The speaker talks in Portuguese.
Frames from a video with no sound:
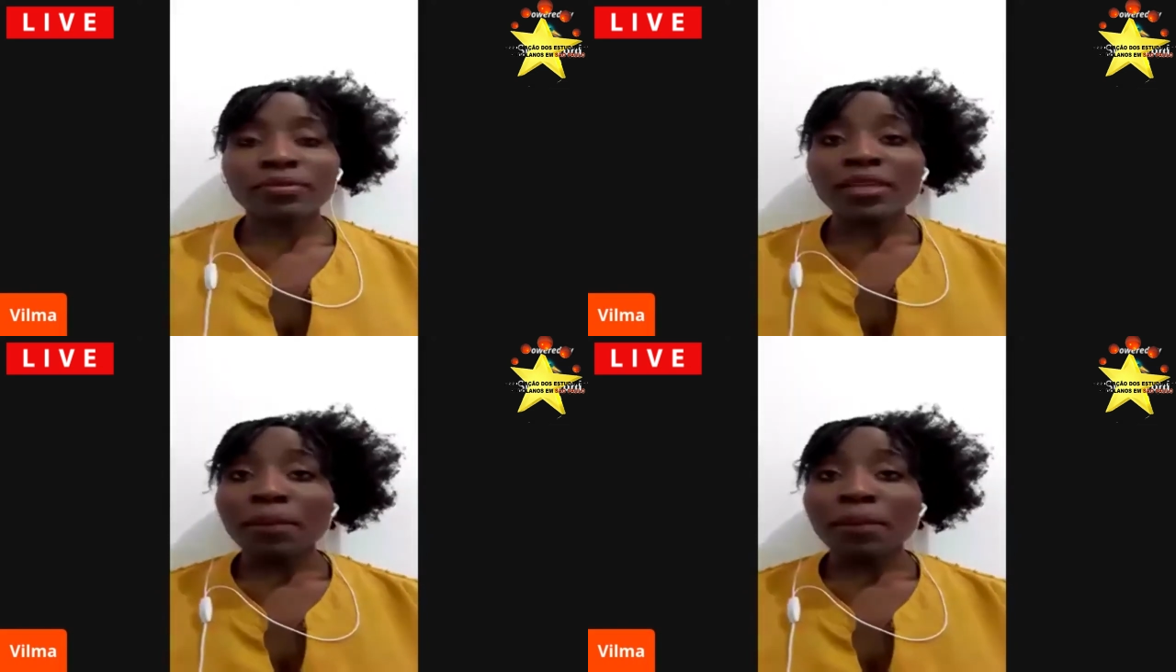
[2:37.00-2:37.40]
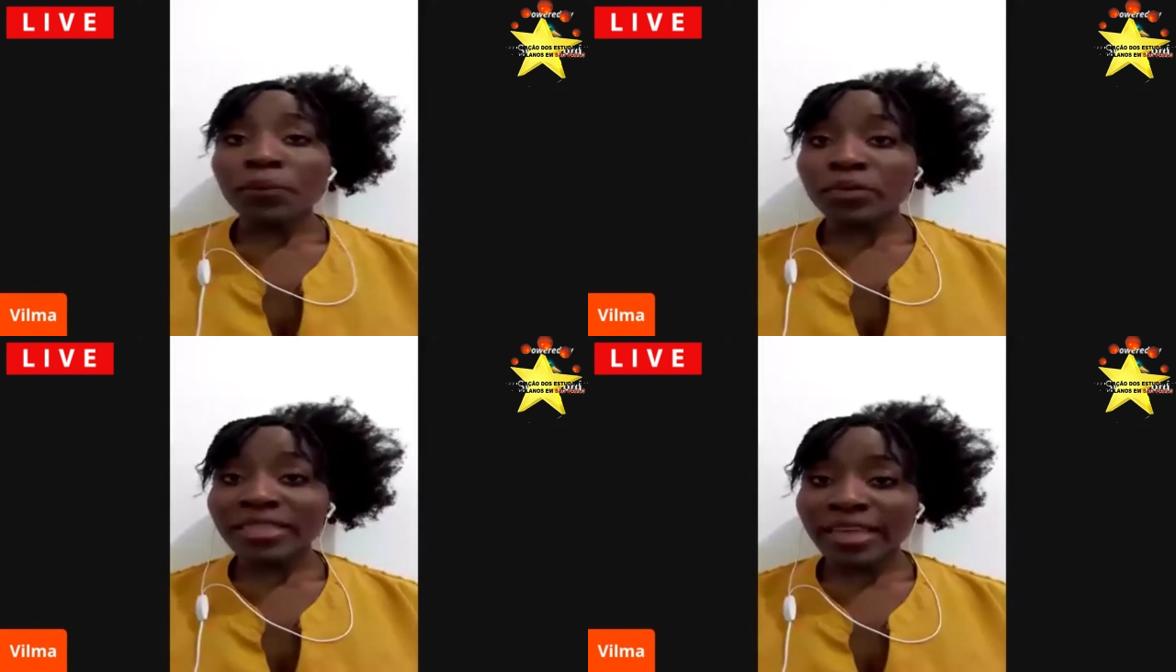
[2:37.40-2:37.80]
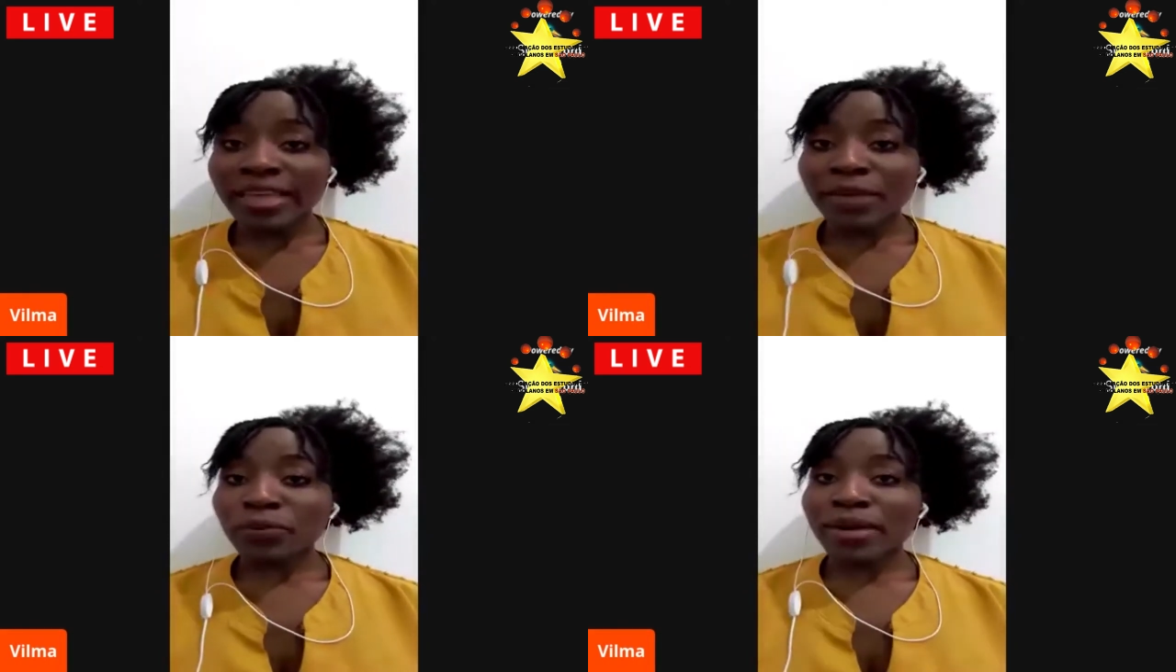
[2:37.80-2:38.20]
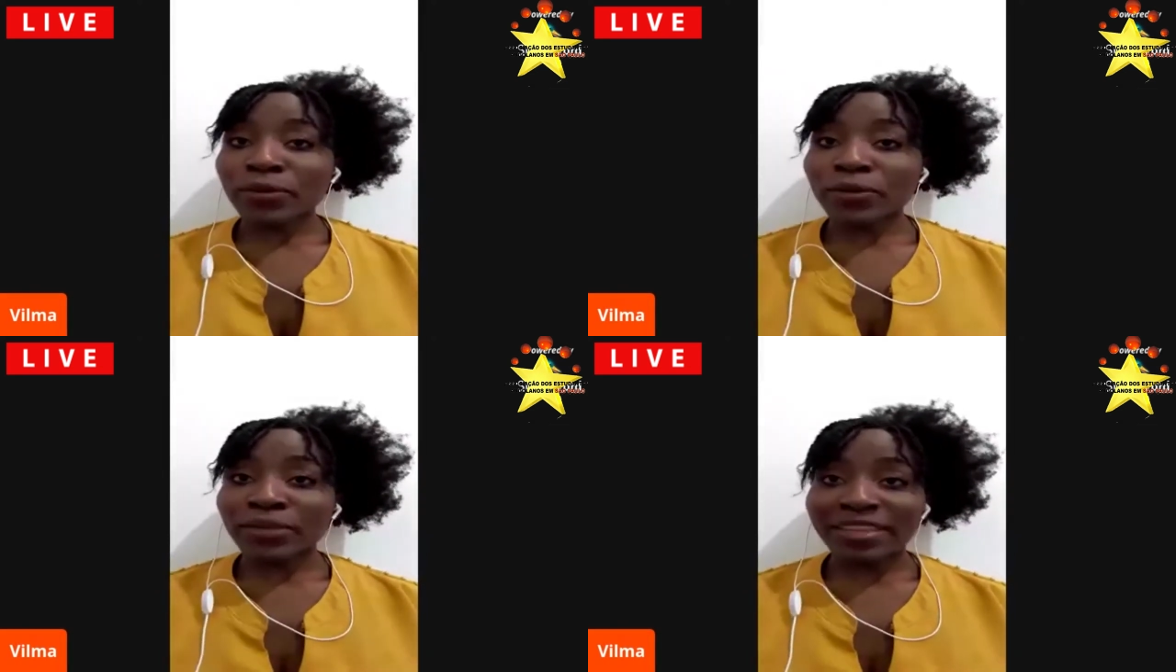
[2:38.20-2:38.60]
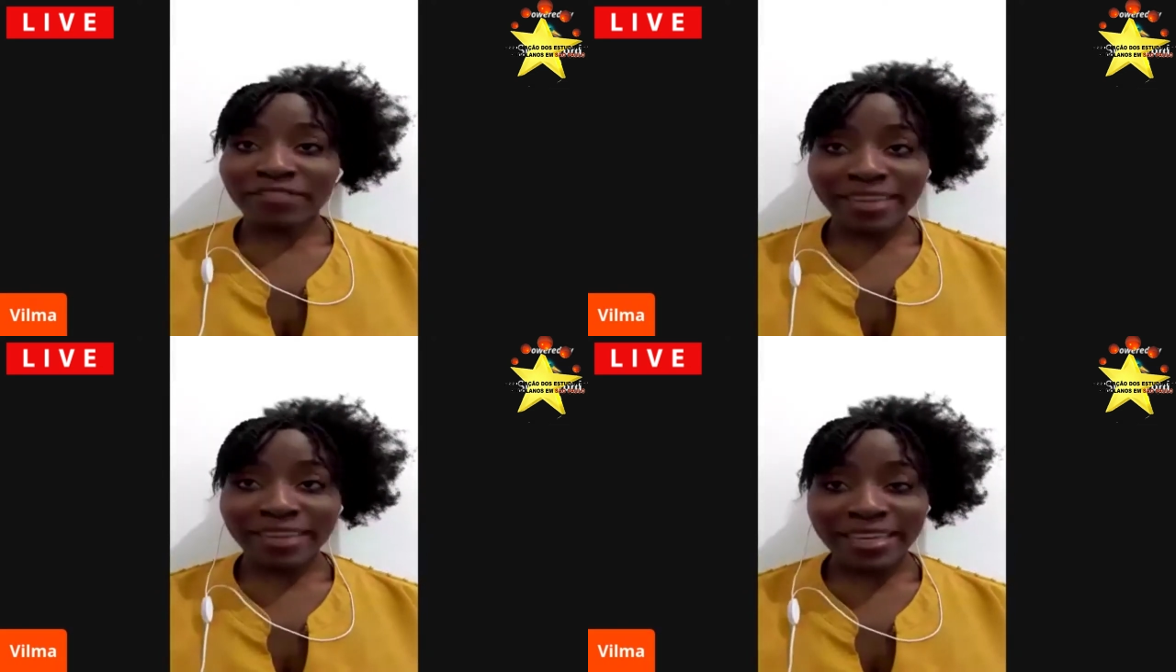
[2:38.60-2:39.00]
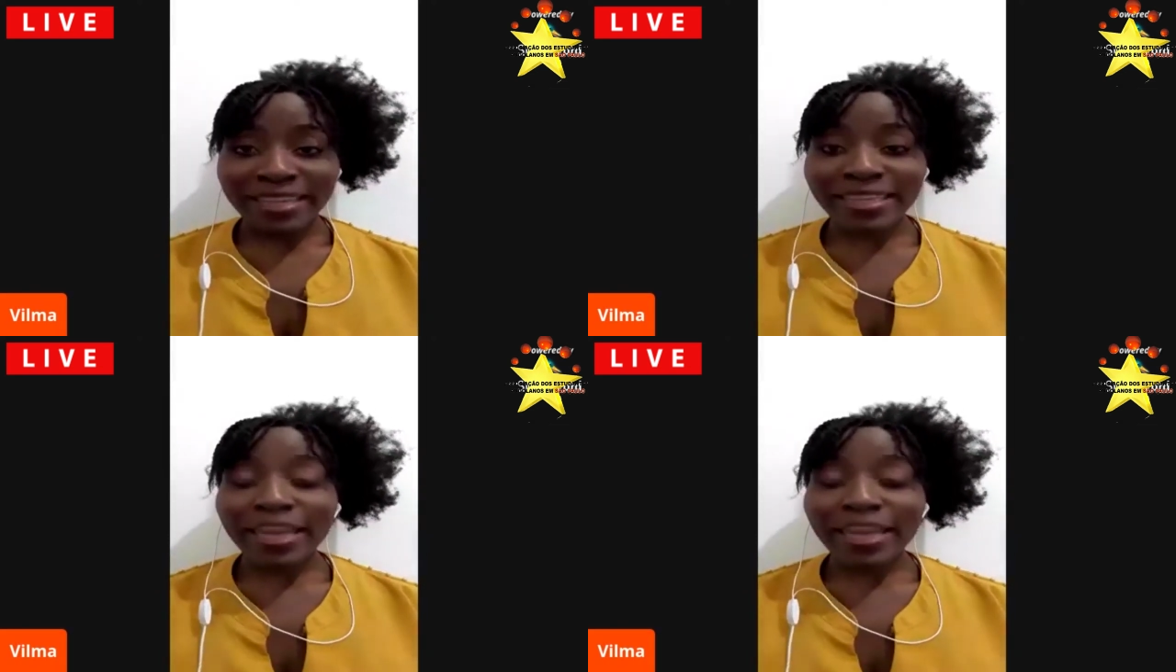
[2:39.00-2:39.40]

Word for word: por ser um marco de referência